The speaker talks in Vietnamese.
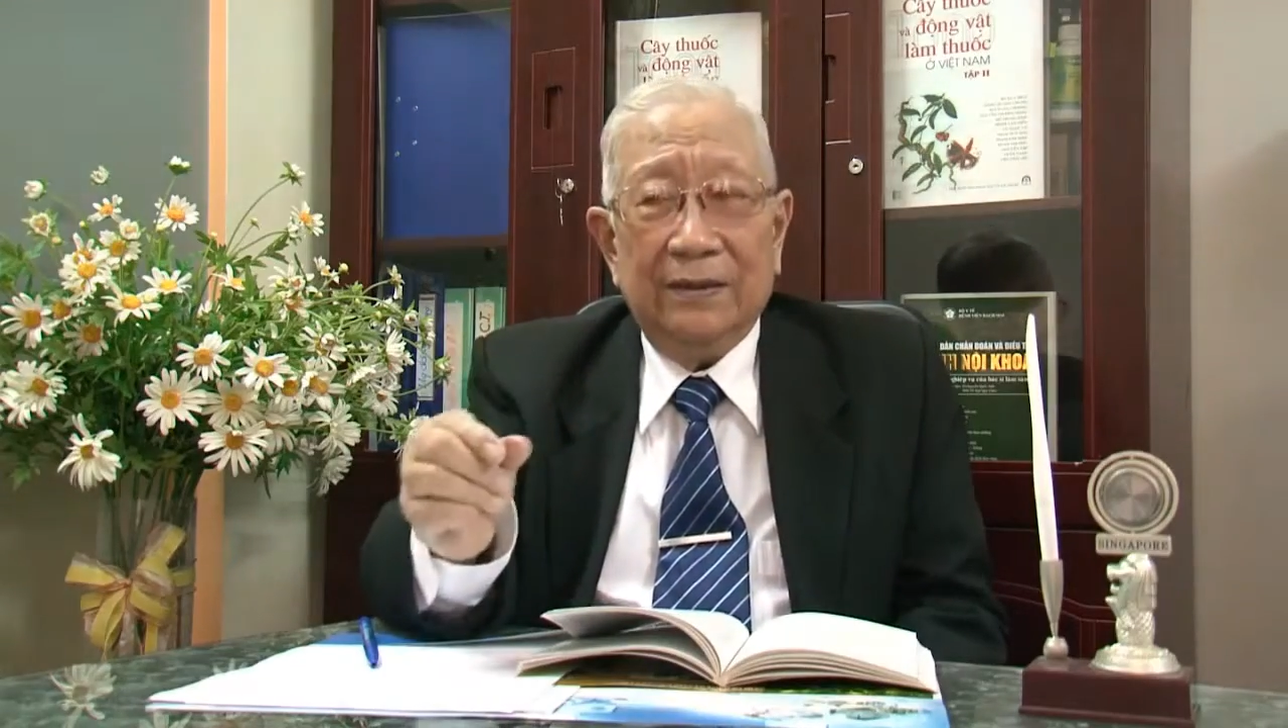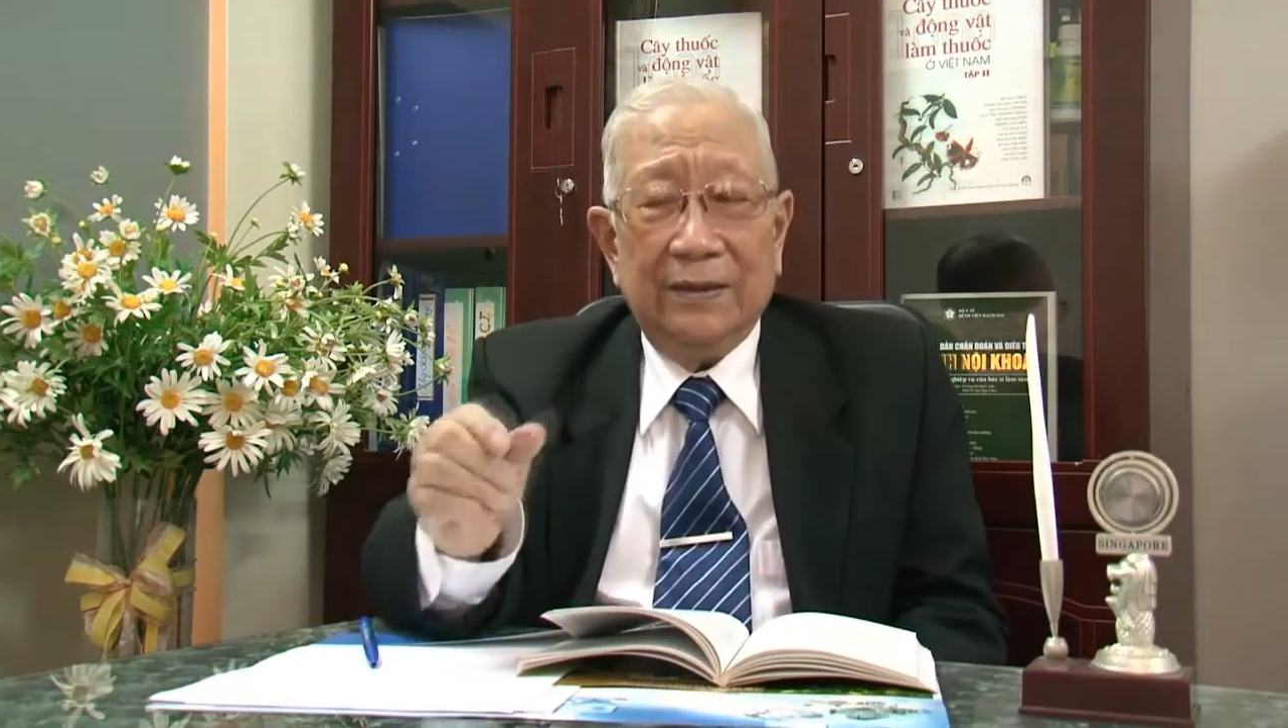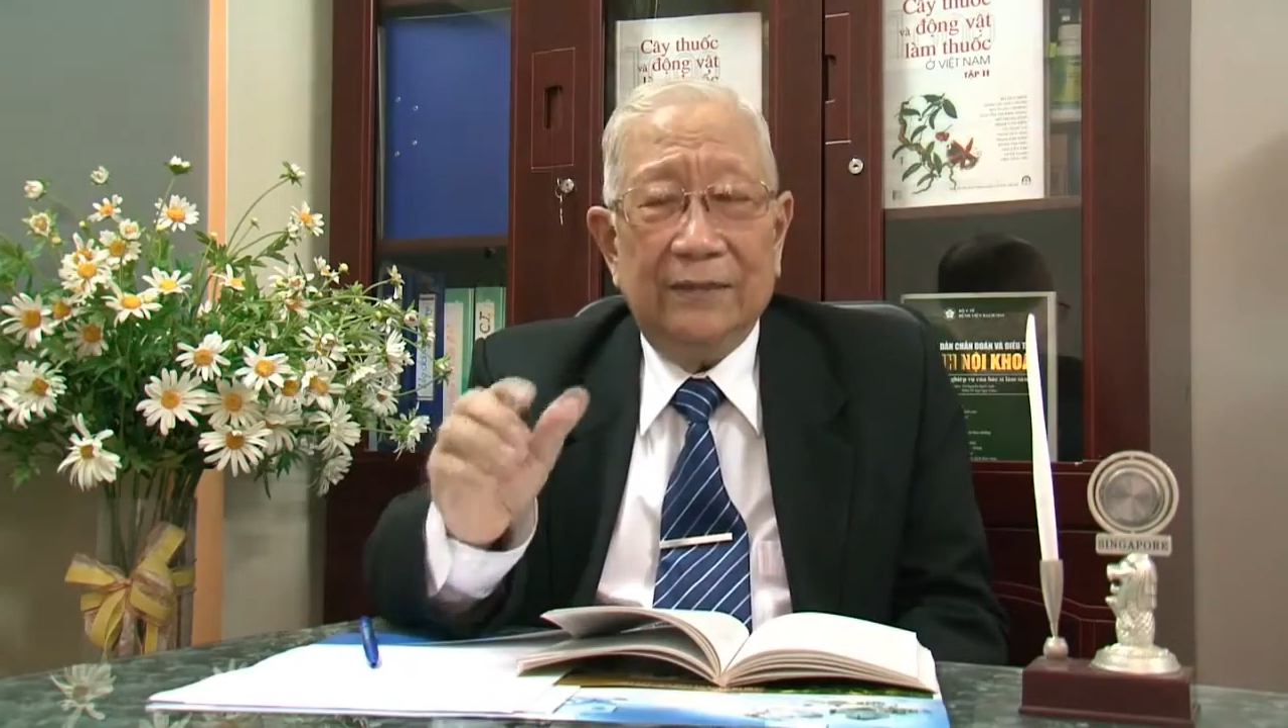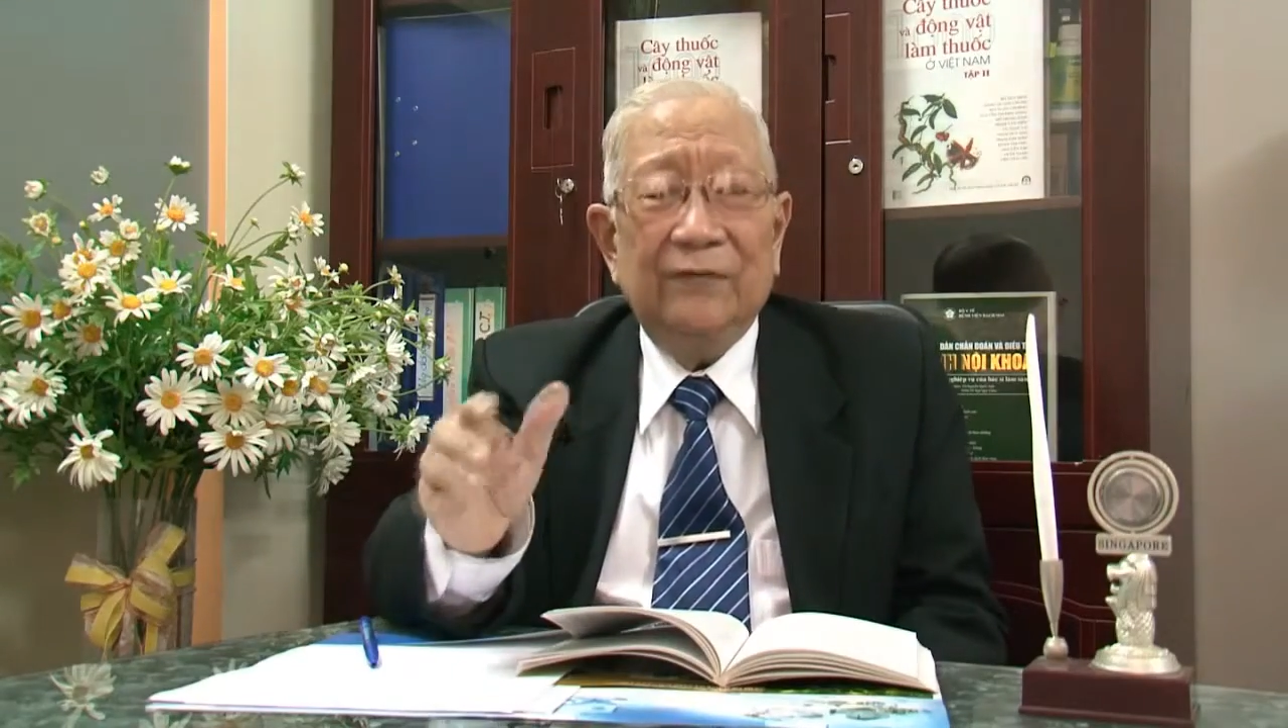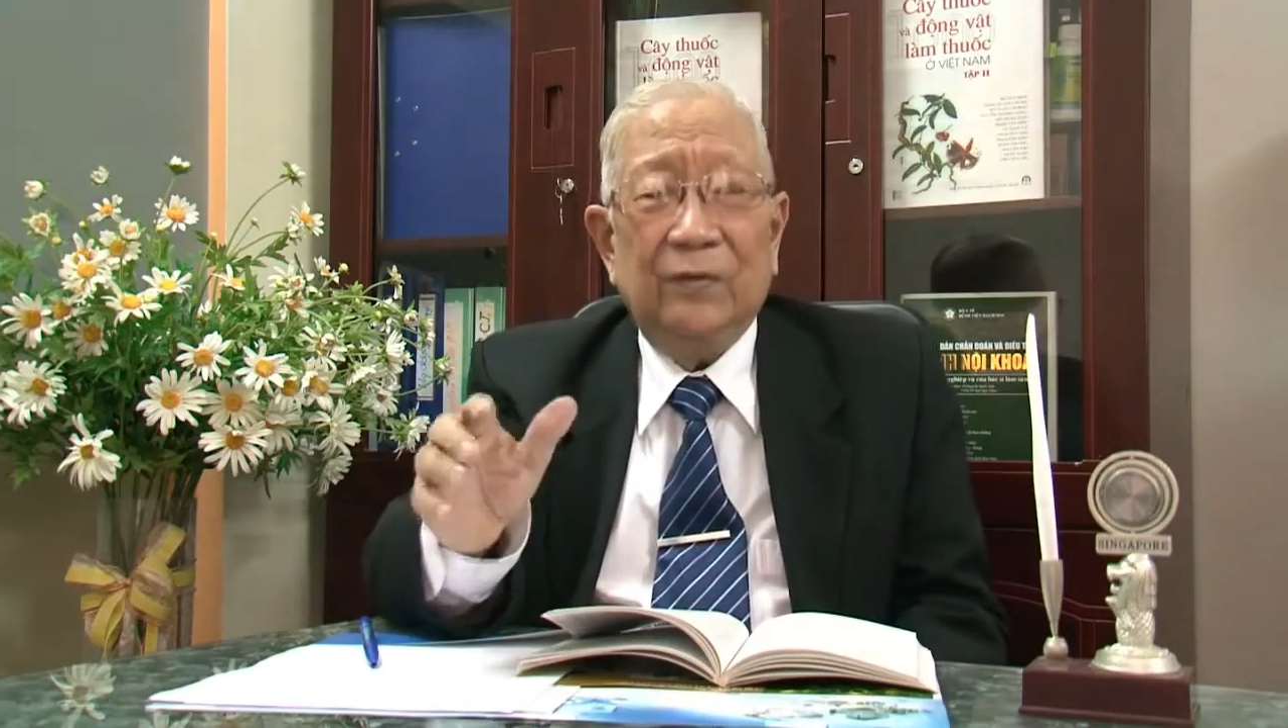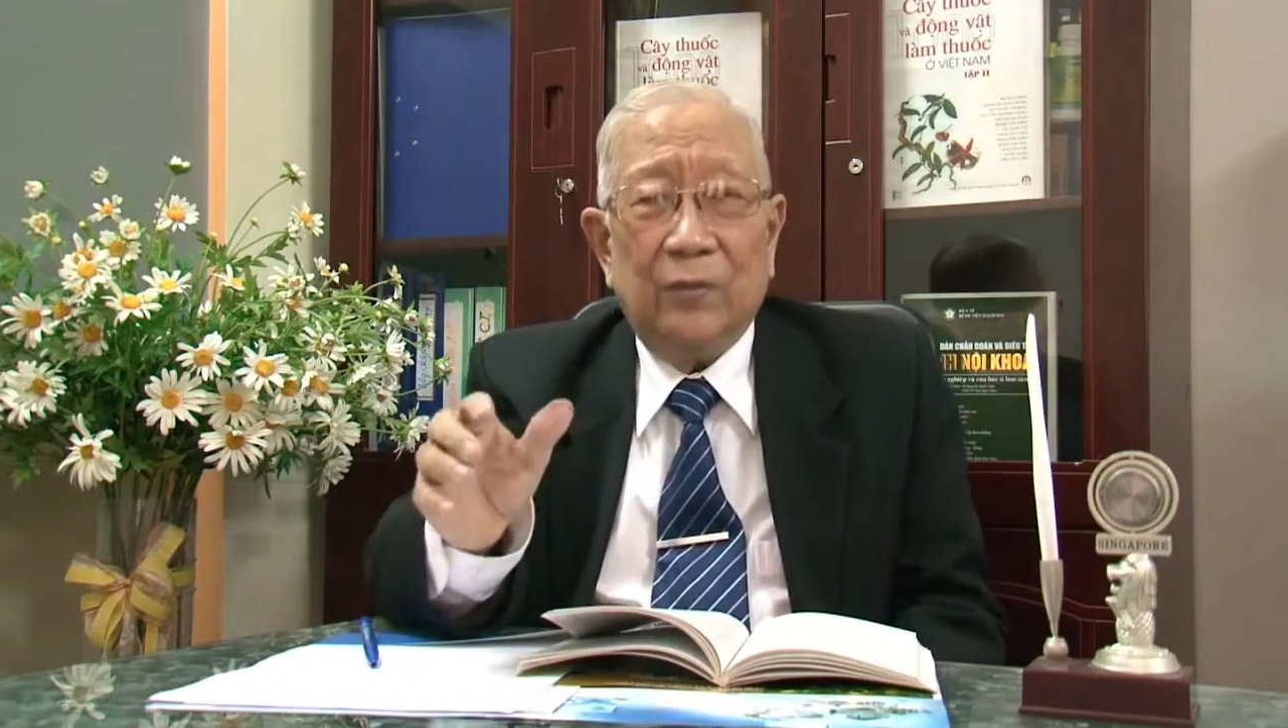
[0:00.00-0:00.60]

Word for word: thấy vào